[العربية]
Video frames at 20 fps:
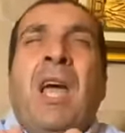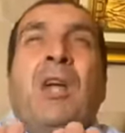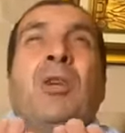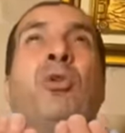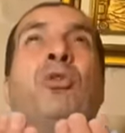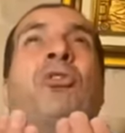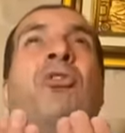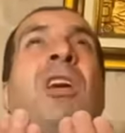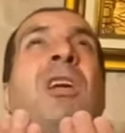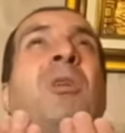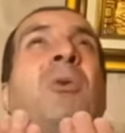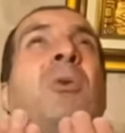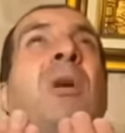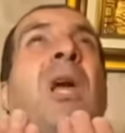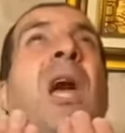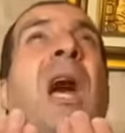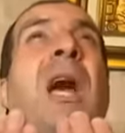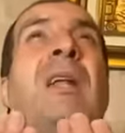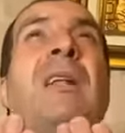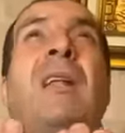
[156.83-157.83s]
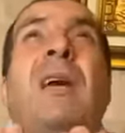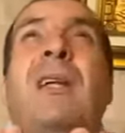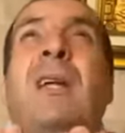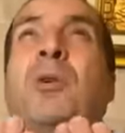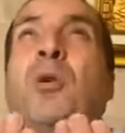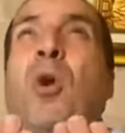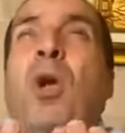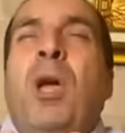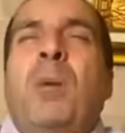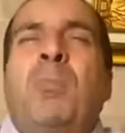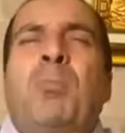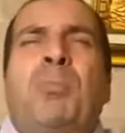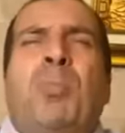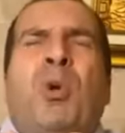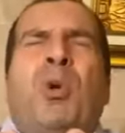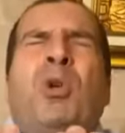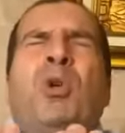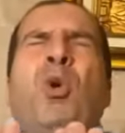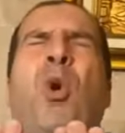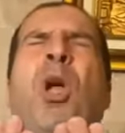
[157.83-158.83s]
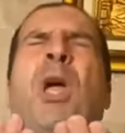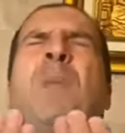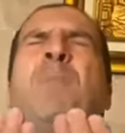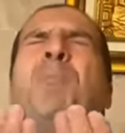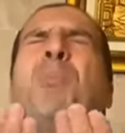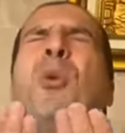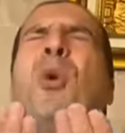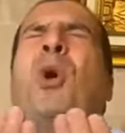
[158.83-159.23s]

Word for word: نشهدك أننا نحبك نحب